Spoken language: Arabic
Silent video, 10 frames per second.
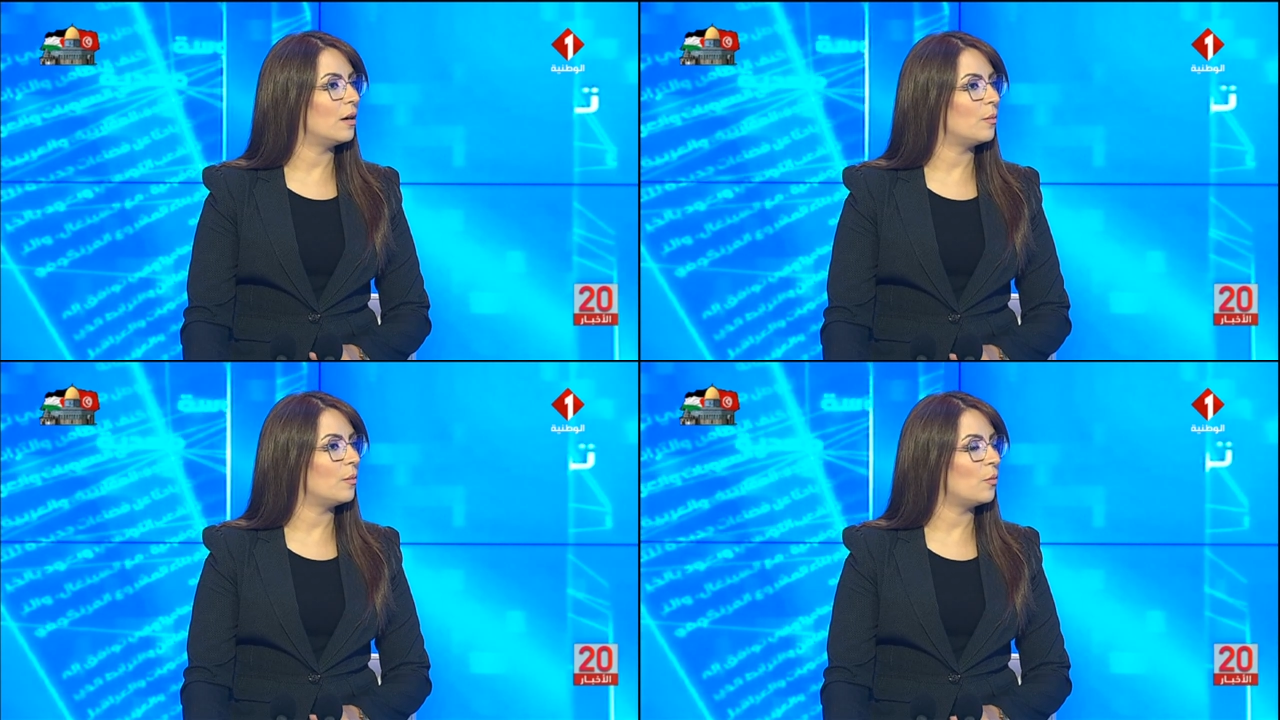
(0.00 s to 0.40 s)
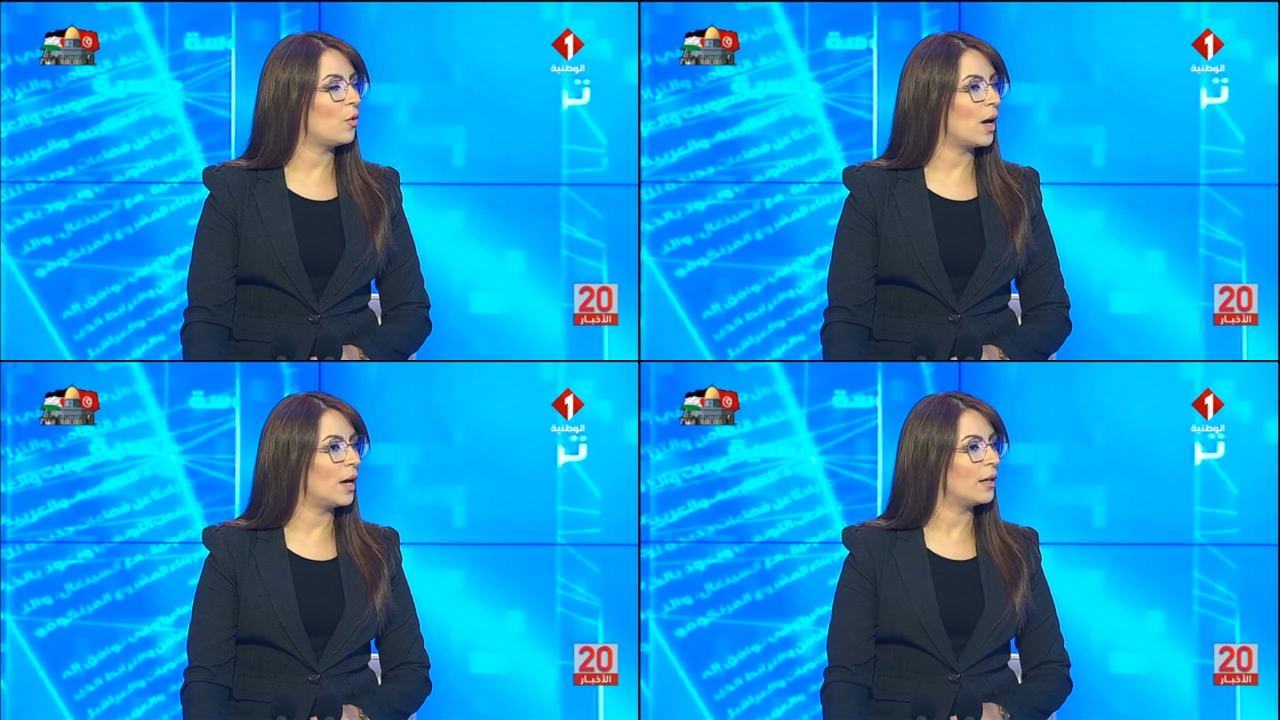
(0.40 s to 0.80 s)

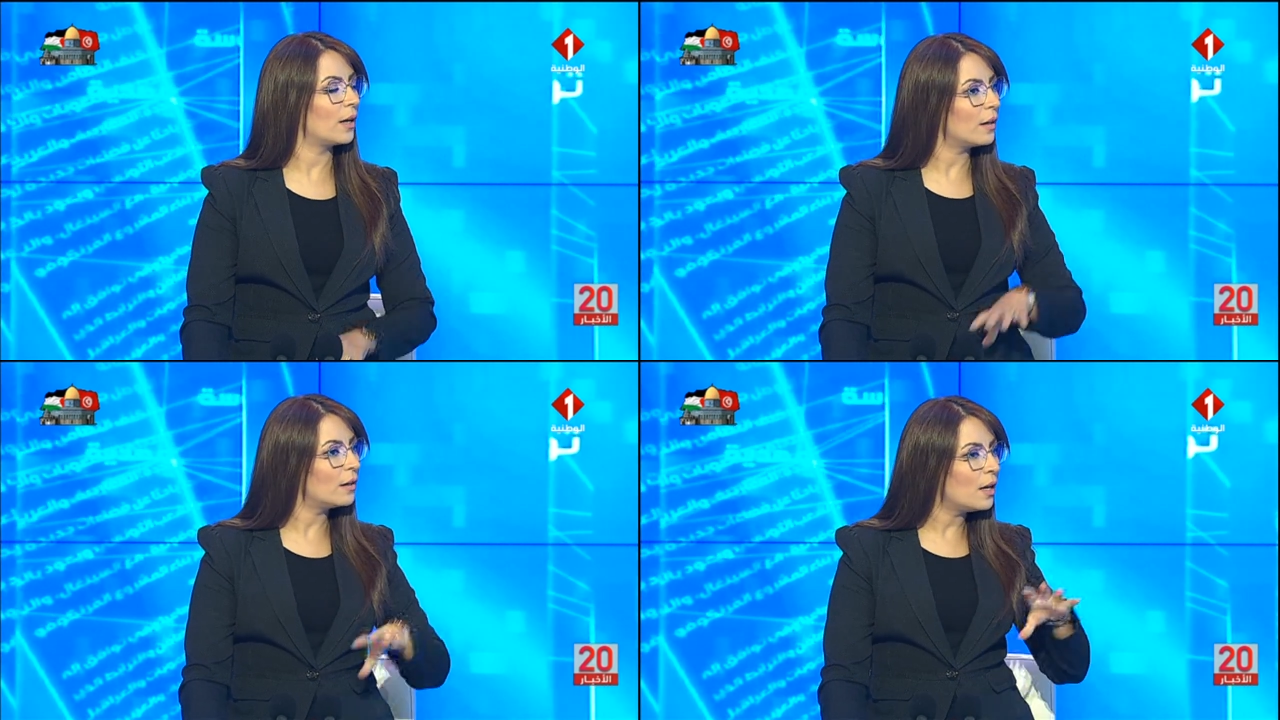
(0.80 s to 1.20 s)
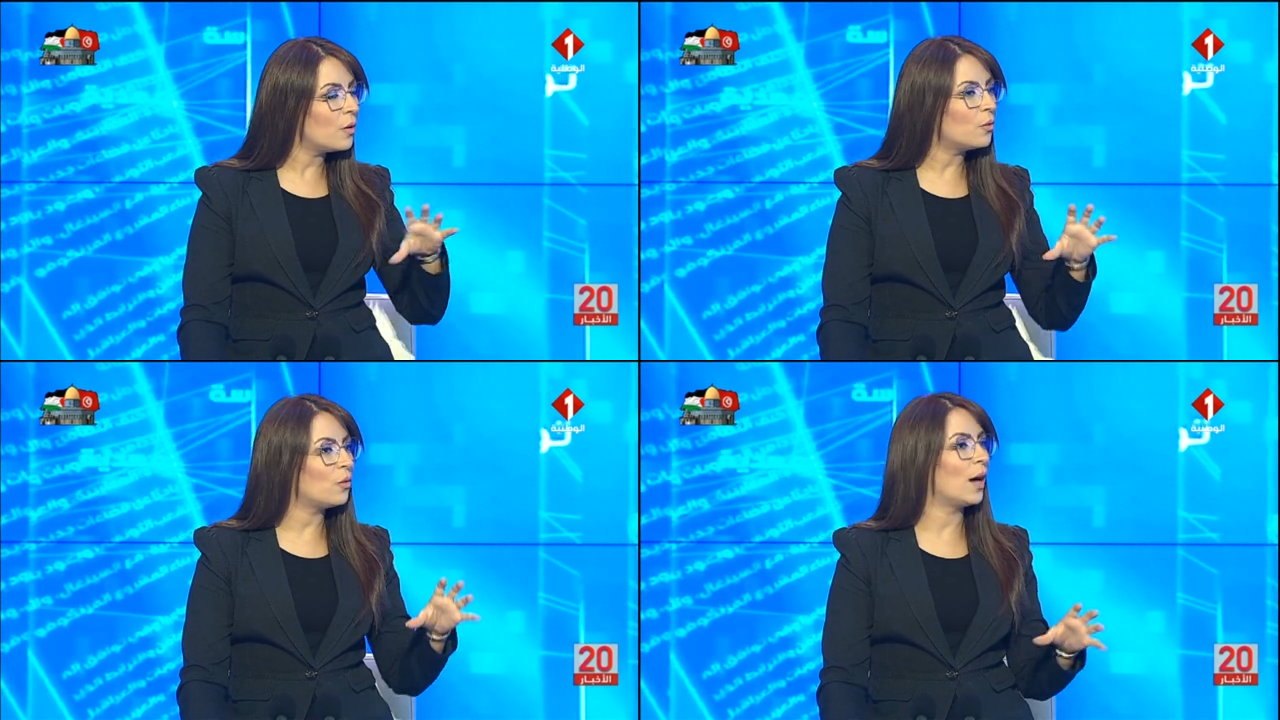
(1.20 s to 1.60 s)
مغايرا
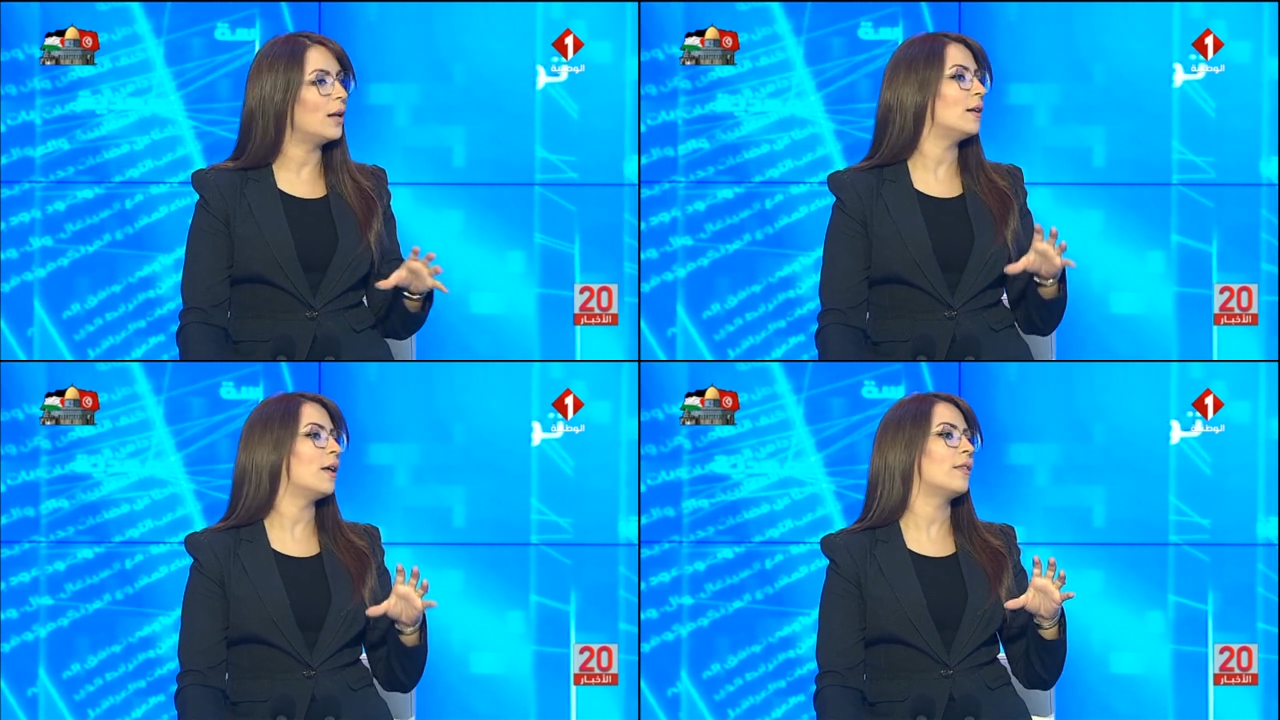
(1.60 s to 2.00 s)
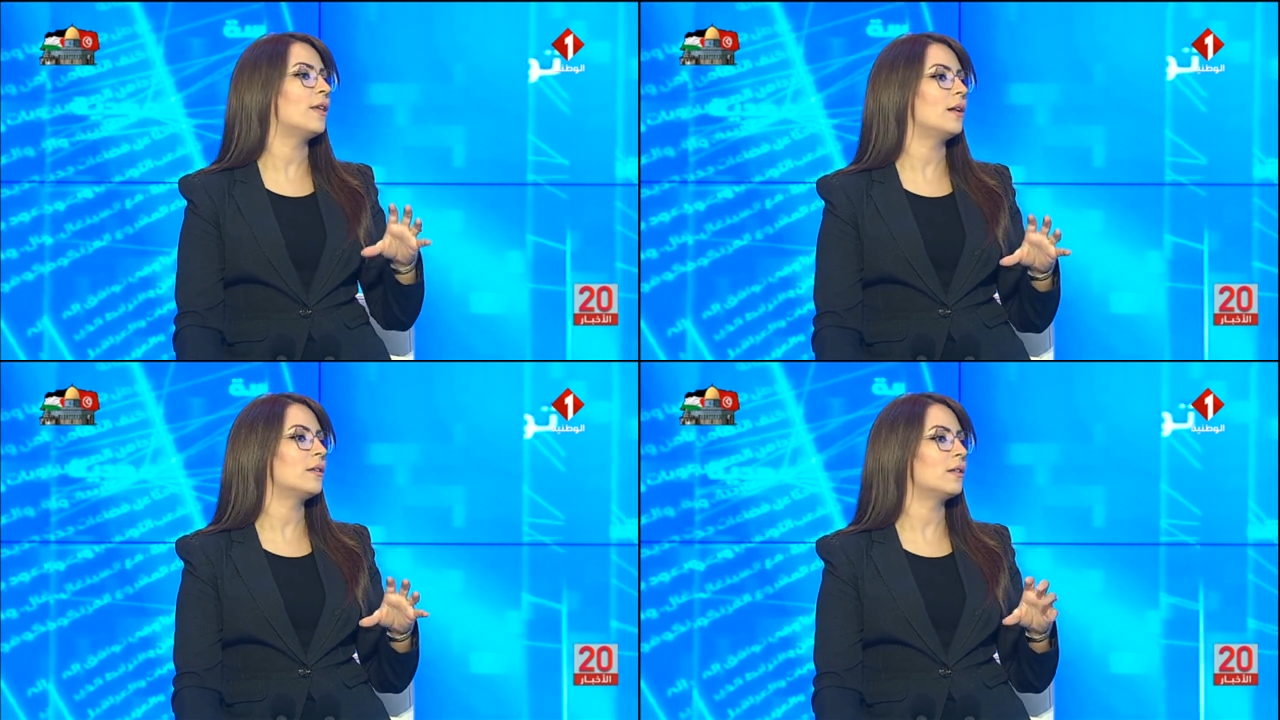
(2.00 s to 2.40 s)
لو نحلل
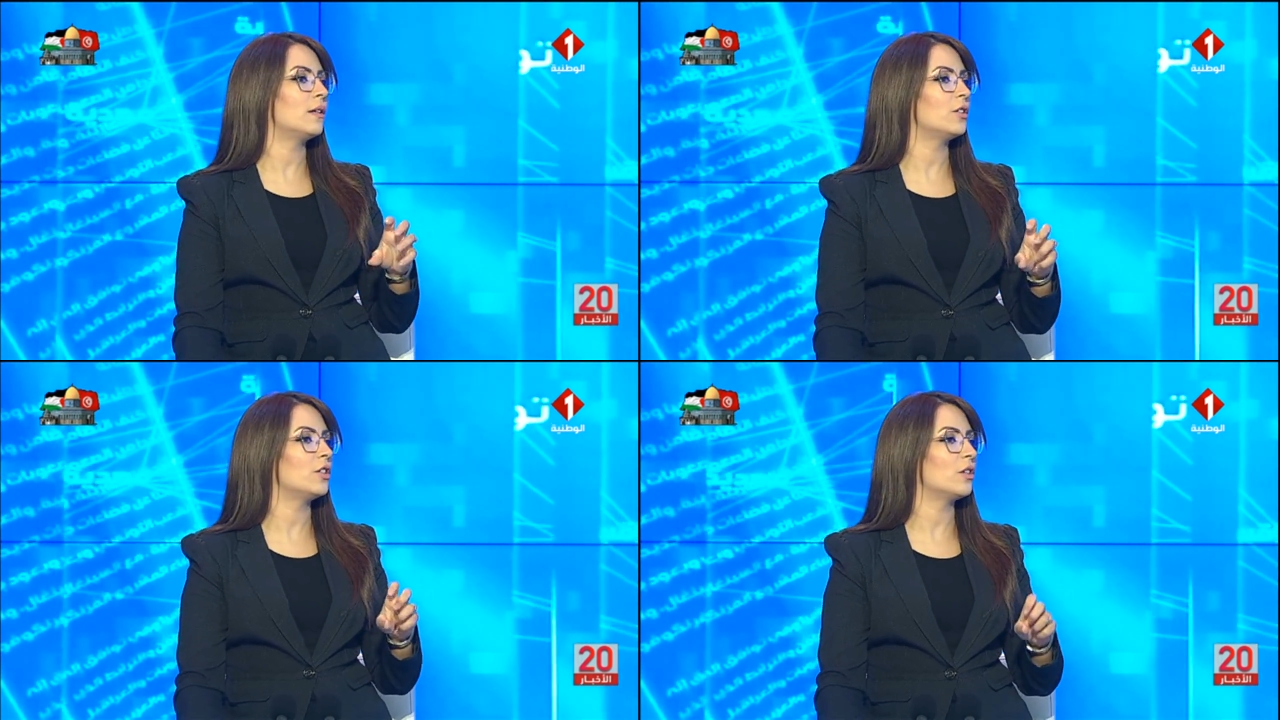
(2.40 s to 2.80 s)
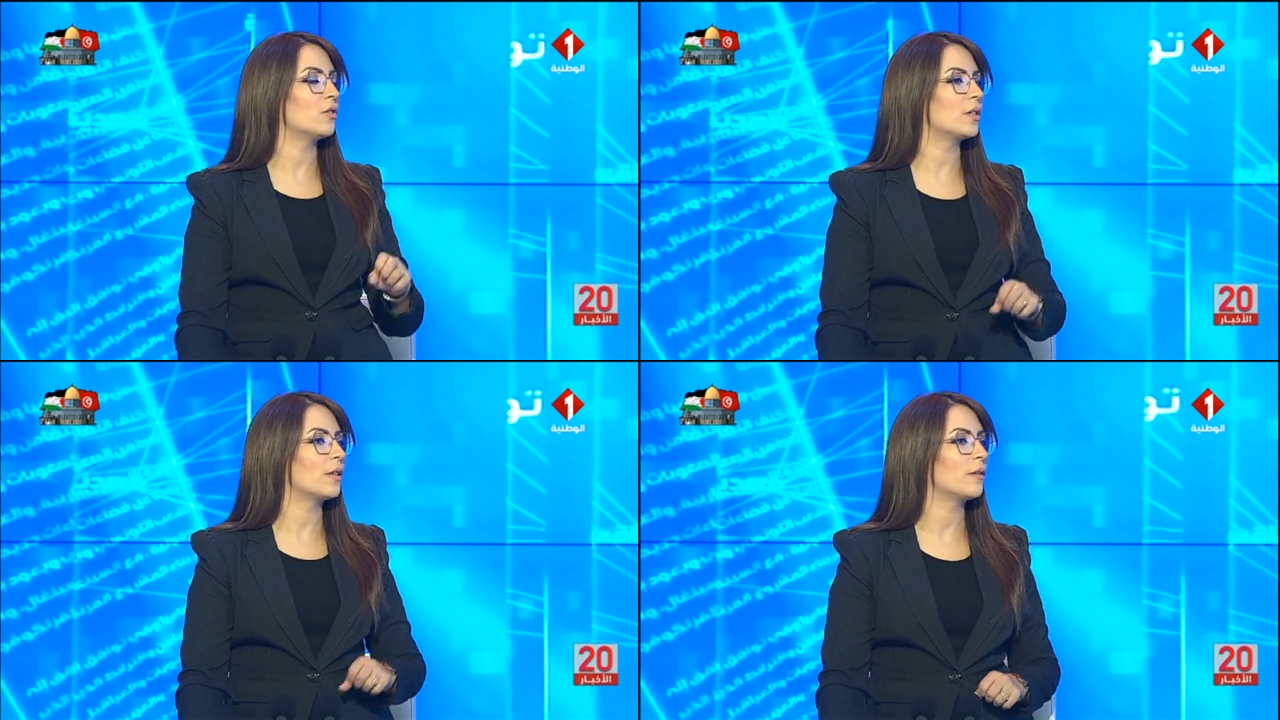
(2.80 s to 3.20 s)
هذه الاستراتيجية
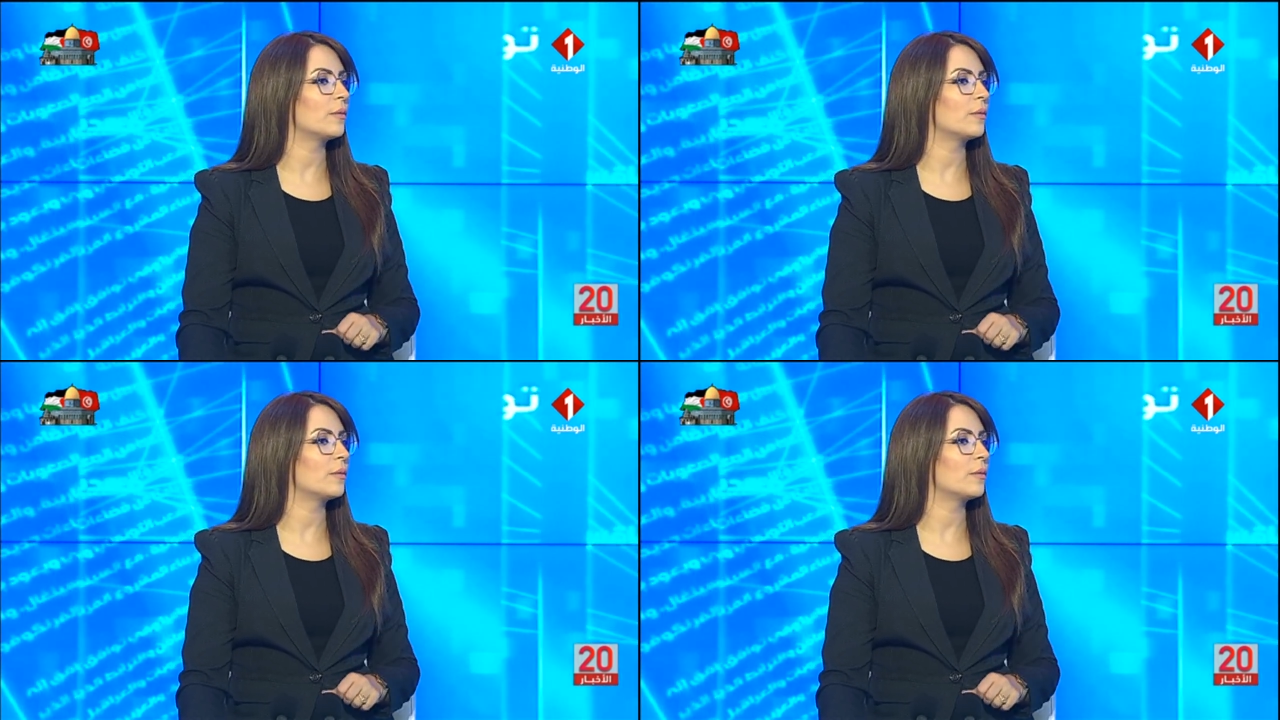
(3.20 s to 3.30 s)
أستاذ